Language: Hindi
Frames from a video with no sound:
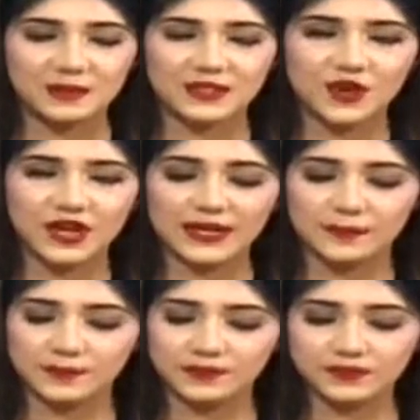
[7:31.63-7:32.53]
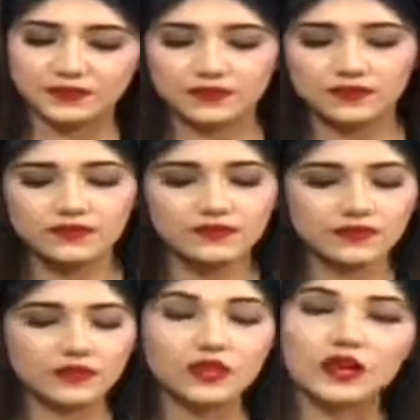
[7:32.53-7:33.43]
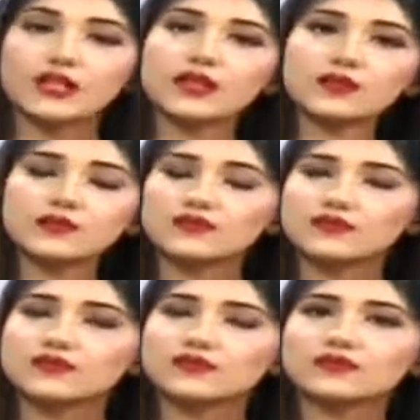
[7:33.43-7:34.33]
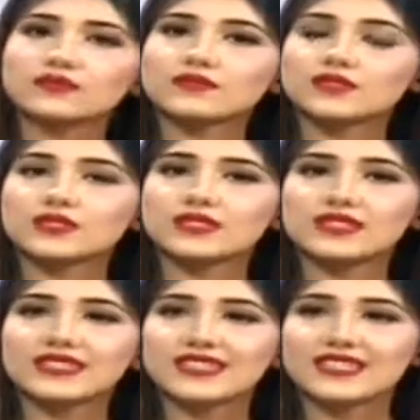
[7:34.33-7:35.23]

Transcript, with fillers: हमारे पास कॉल है हेलो हेलो